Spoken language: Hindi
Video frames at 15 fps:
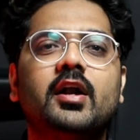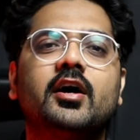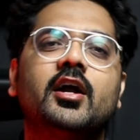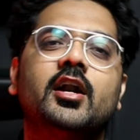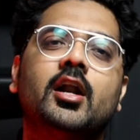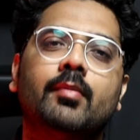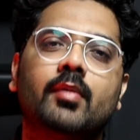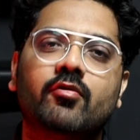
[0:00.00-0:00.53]
बिल्ड
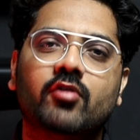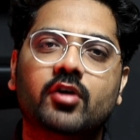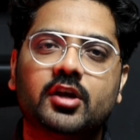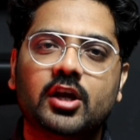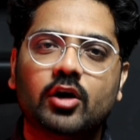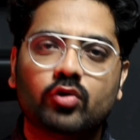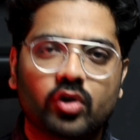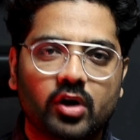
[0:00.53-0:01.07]
करने पर वर्क
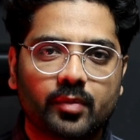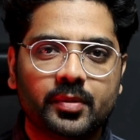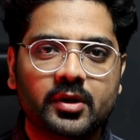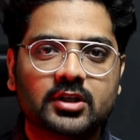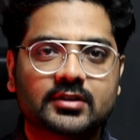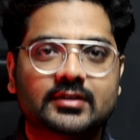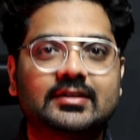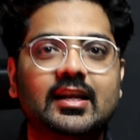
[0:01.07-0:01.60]
किया उन्होंने
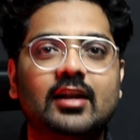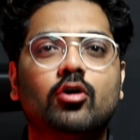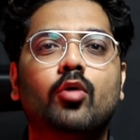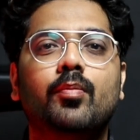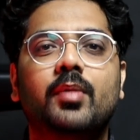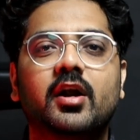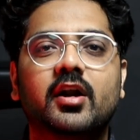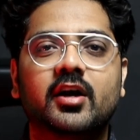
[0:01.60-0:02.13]
अपनी स्किल
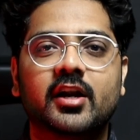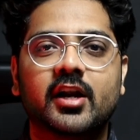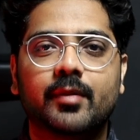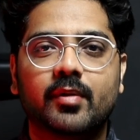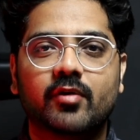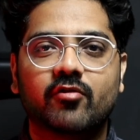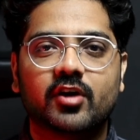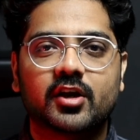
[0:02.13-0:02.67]
को बिल्ड करने
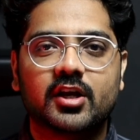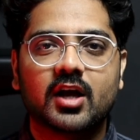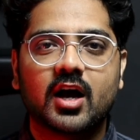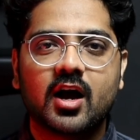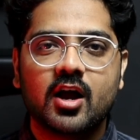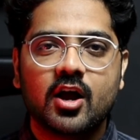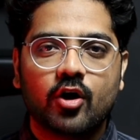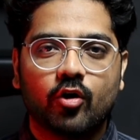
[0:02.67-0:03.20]
पर वर्क
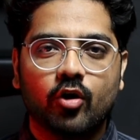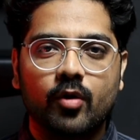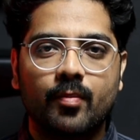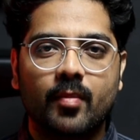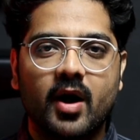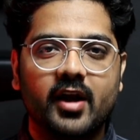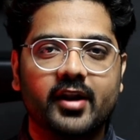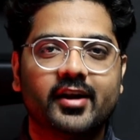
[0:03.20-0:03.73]
किया और
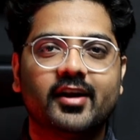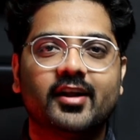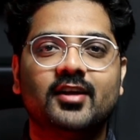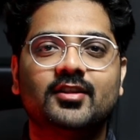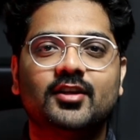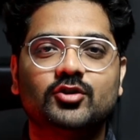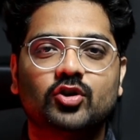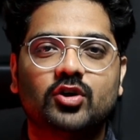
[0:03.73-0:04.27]
मार्केट के
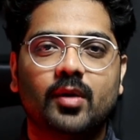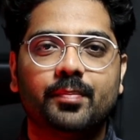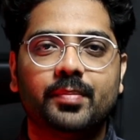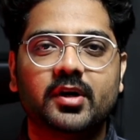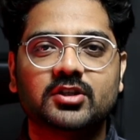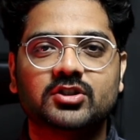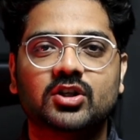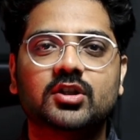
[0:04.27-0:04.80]
अंदर जो
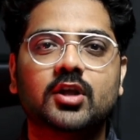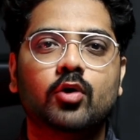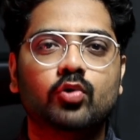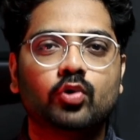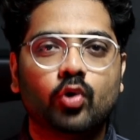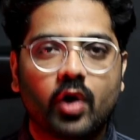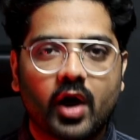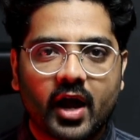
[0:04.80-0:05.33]
कंपटीशन था
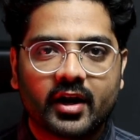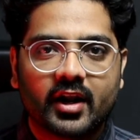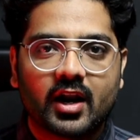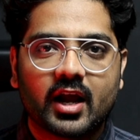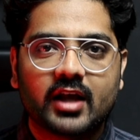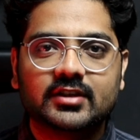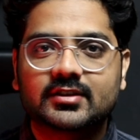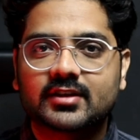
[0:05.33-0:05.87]
उनको
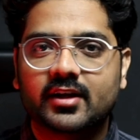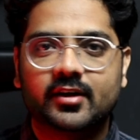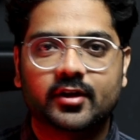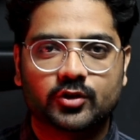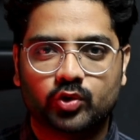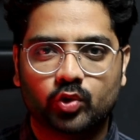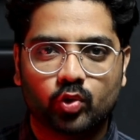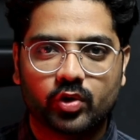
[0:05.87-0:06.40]
एनालाइज
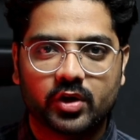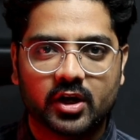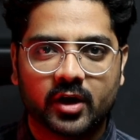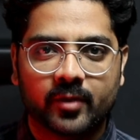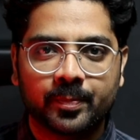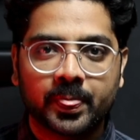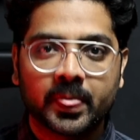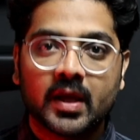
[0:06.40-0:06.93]
करना शुरू
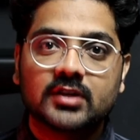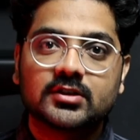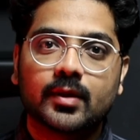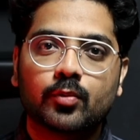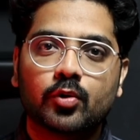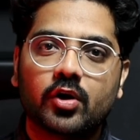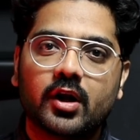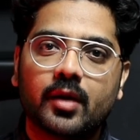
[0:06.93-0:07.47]
किया
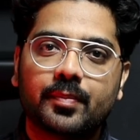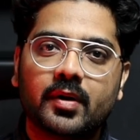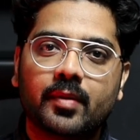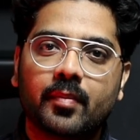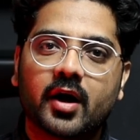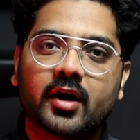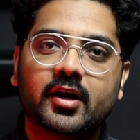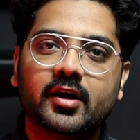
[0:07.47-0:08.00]
जब उन्होंने अपने
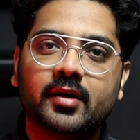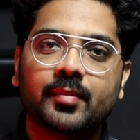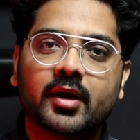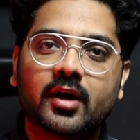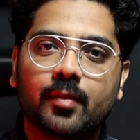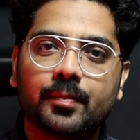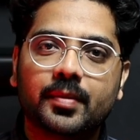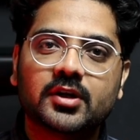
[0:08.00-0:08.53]
मार्केट में
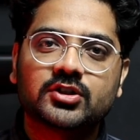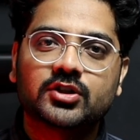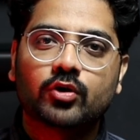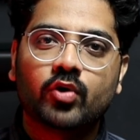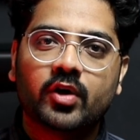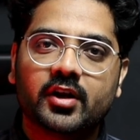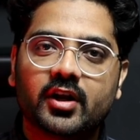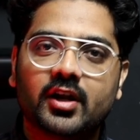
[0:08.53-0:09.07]
कंपटीशन
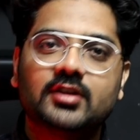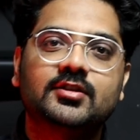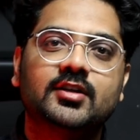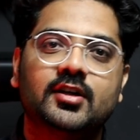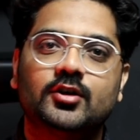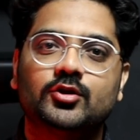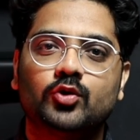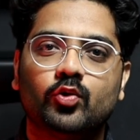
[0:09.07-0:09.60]
को एनालाइज
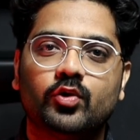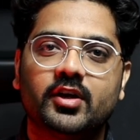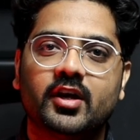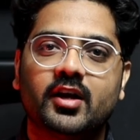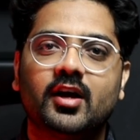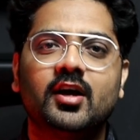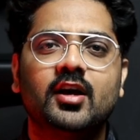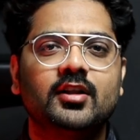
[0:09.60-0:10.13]
करना शुरू
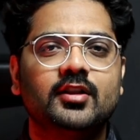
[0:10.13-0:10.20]
किया ना